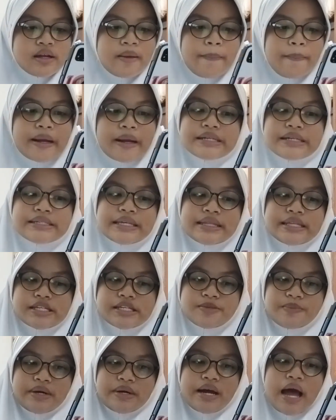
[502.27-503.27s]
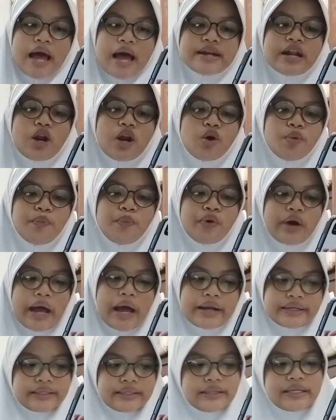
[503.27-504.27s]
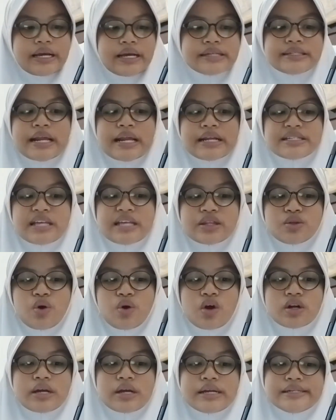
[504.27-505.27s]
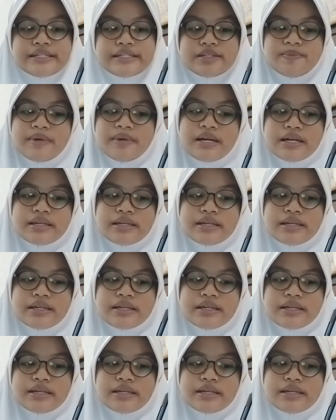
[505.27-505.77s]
Parasitisme adalah hubungan ketika salah satu organisme